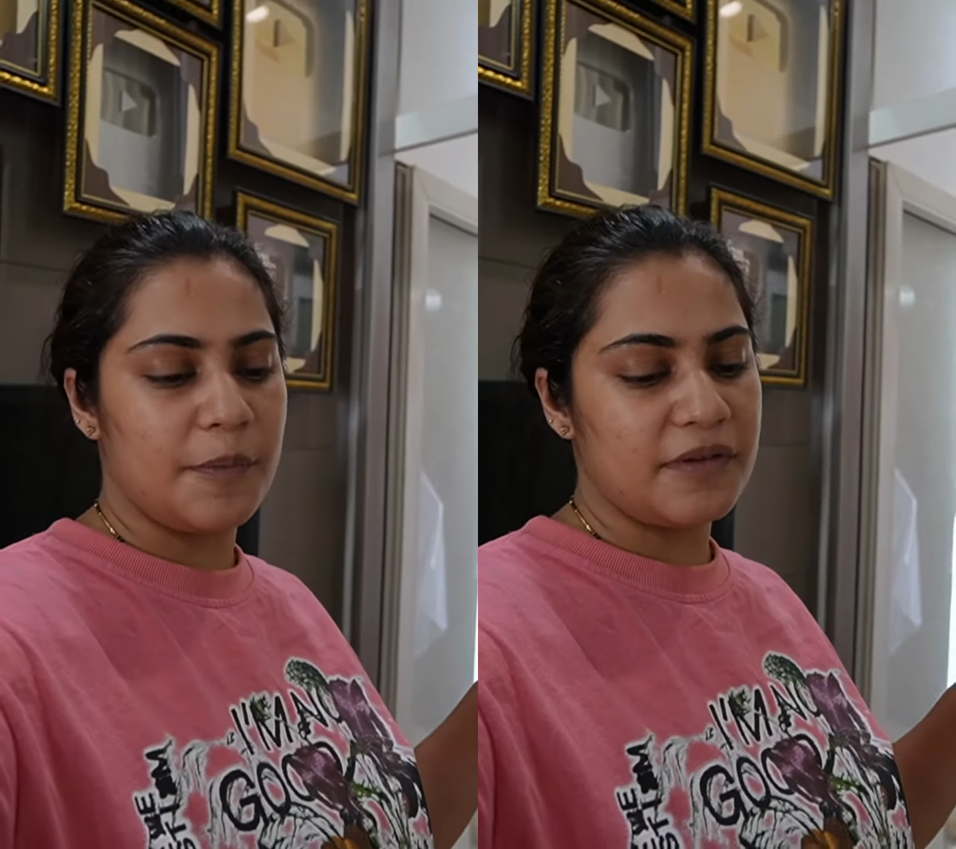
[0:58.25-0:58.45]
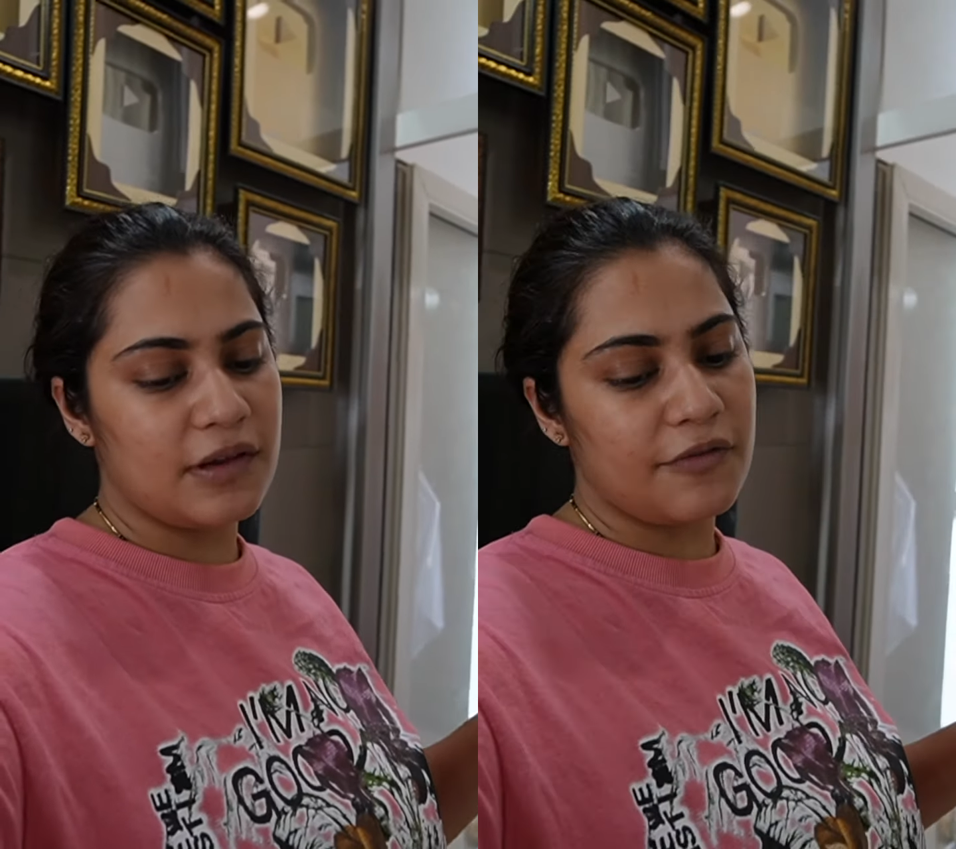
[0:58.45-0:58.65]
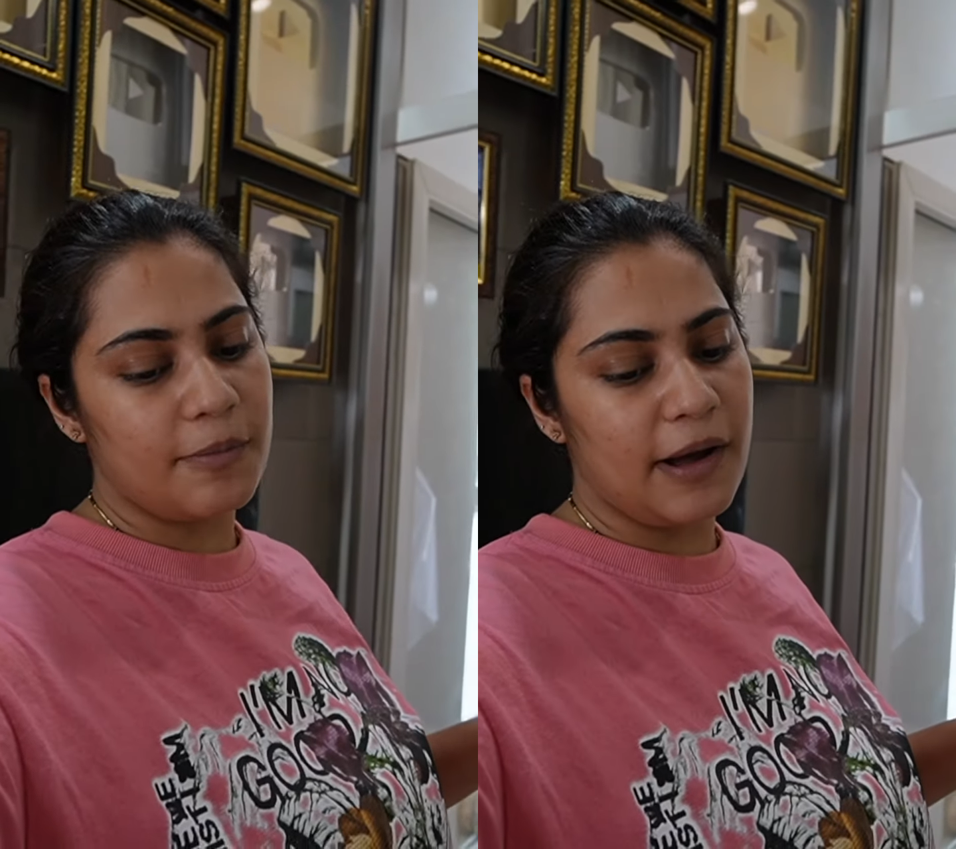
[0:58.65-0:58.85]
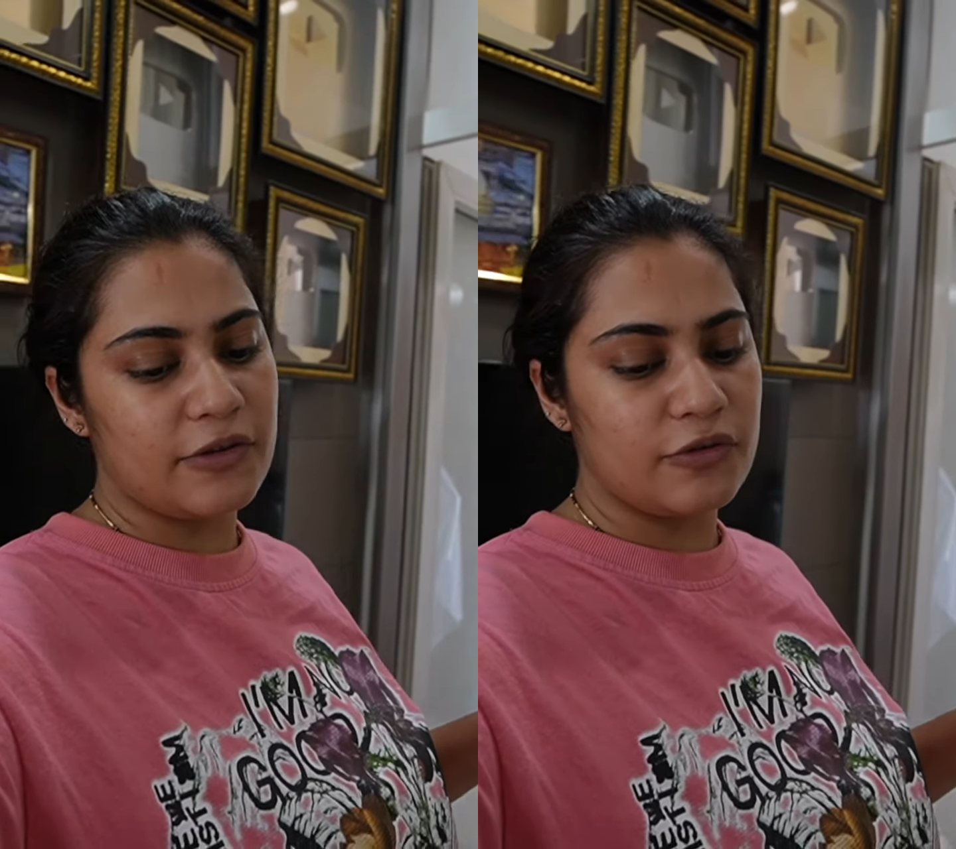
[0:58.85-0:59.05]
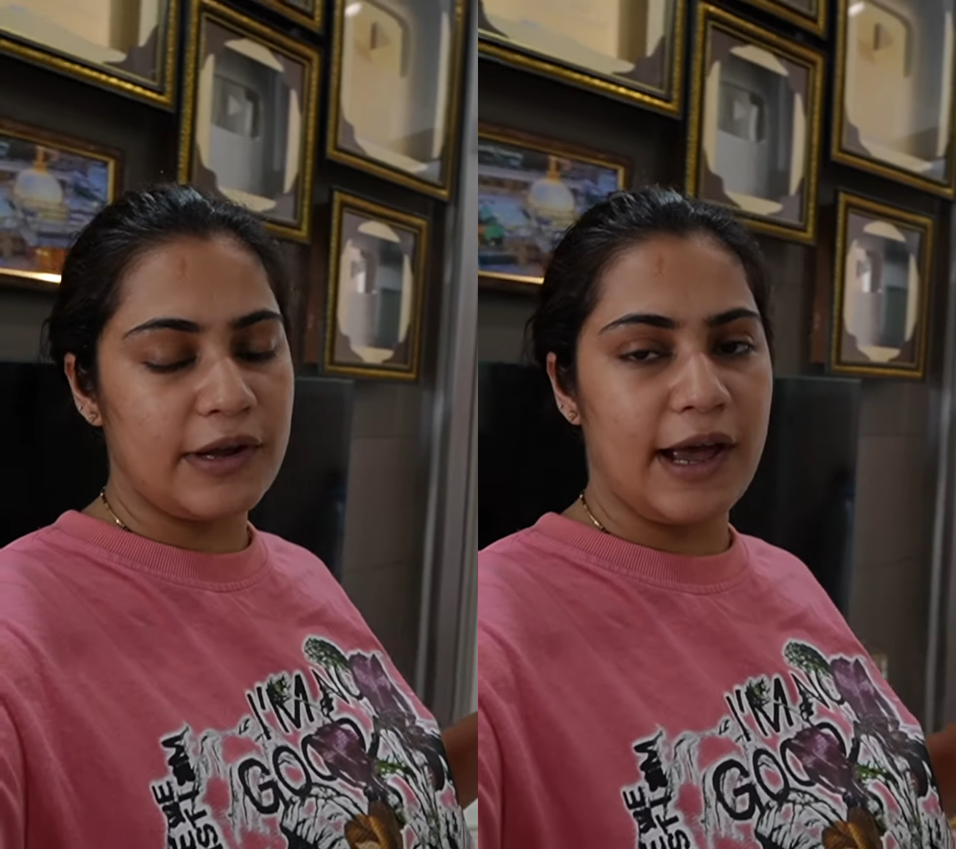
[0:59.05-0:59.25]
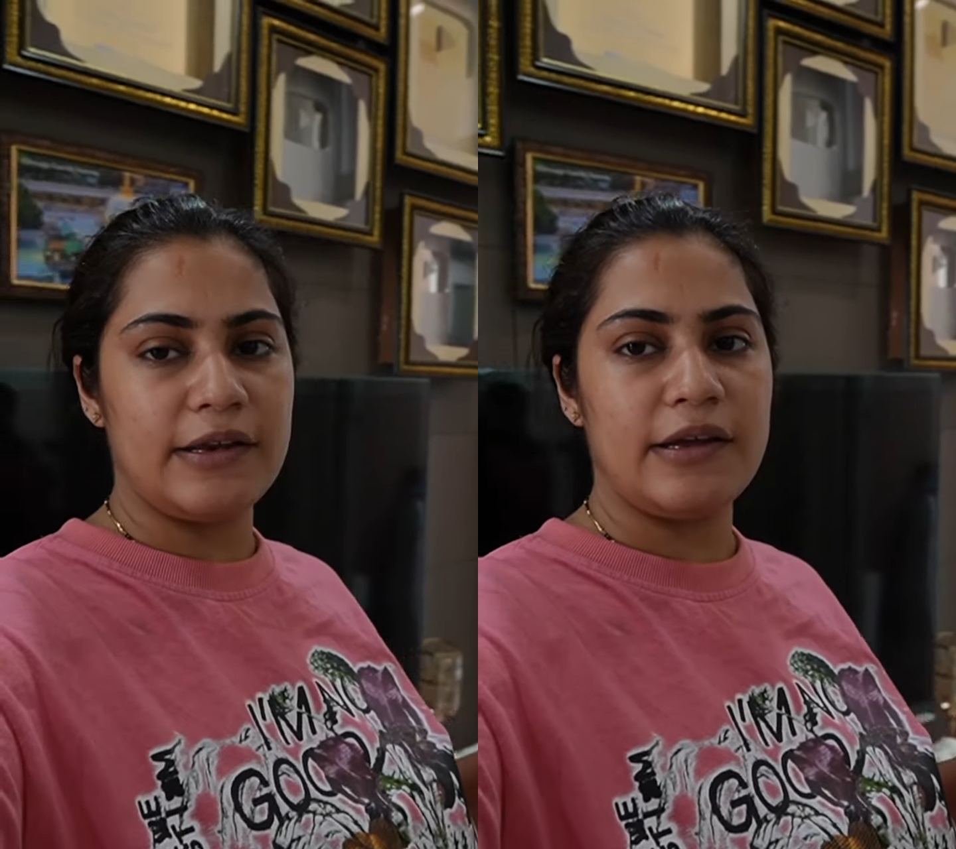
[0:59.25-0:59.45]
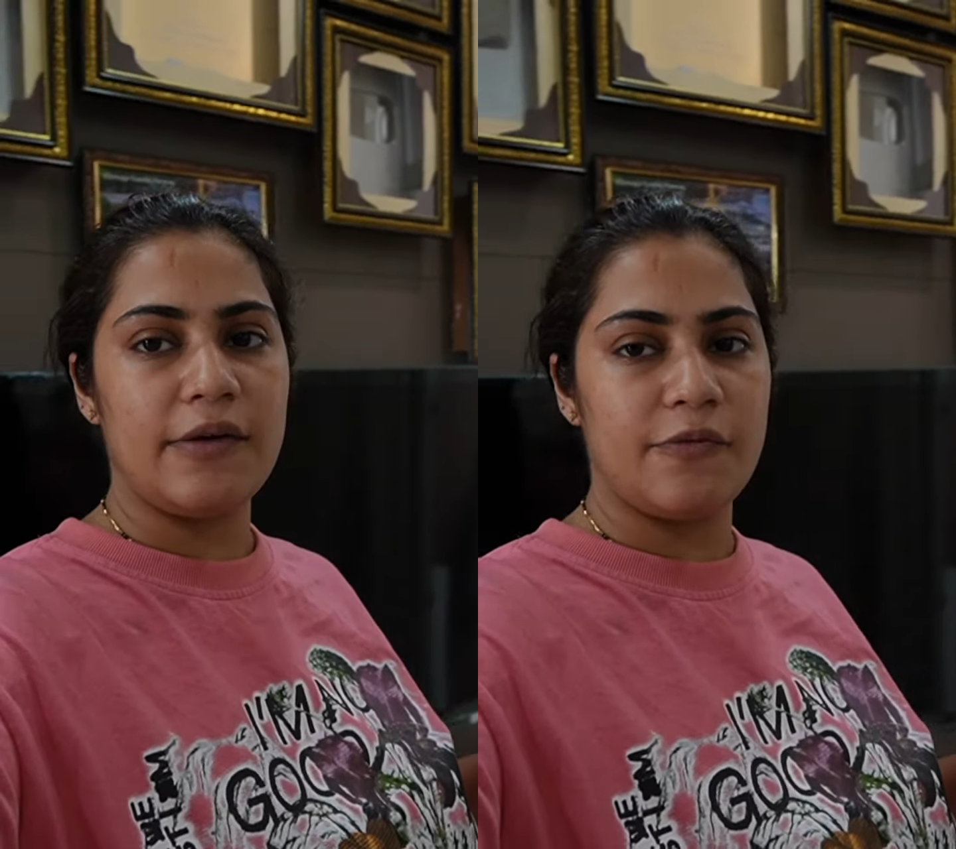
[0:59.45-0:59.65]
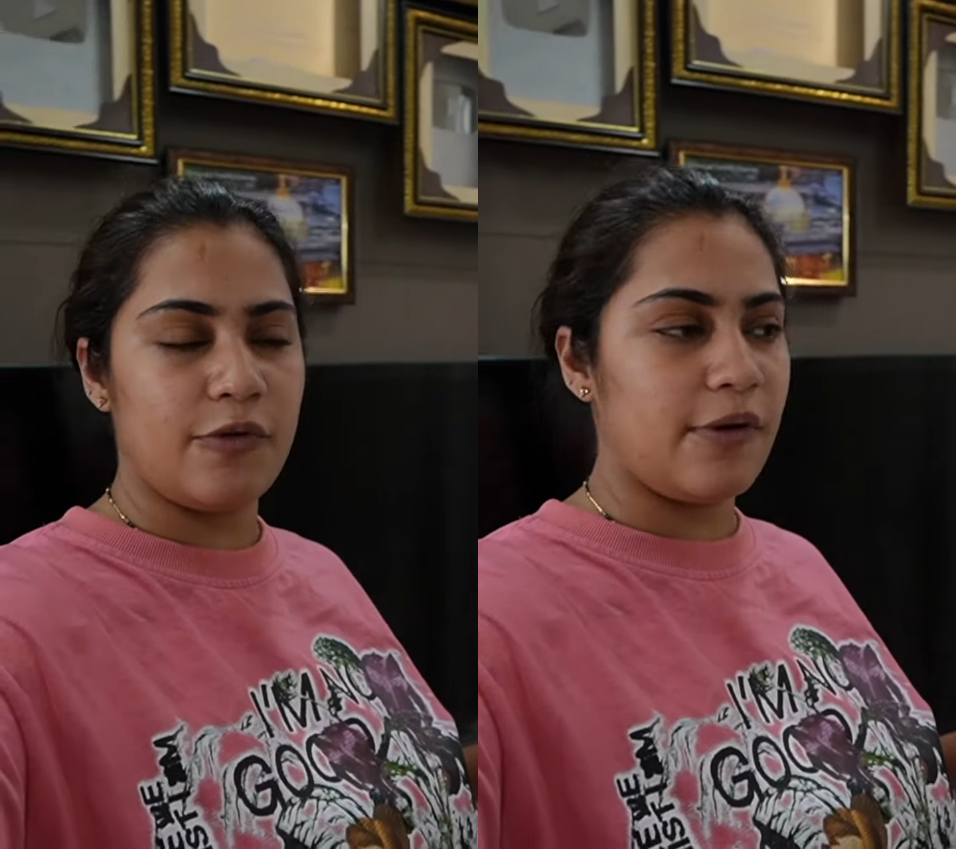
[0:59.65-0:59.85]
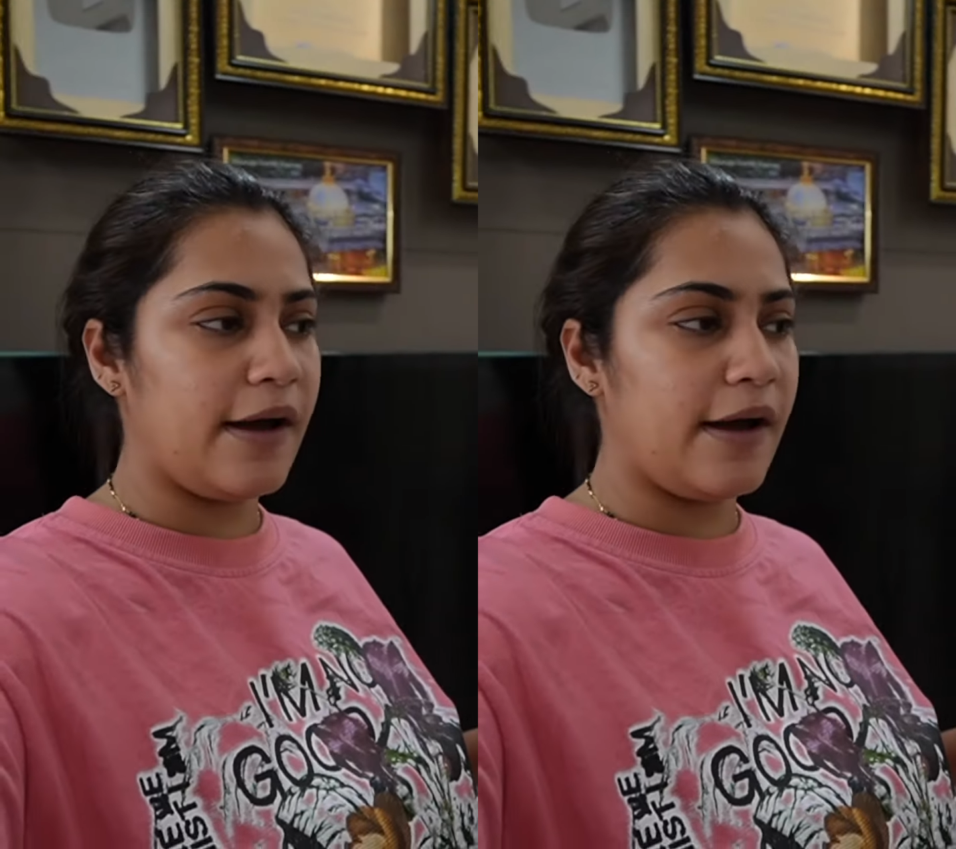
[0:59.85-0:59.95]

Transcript: पे सिर्फ हमारी जो नैनी है वो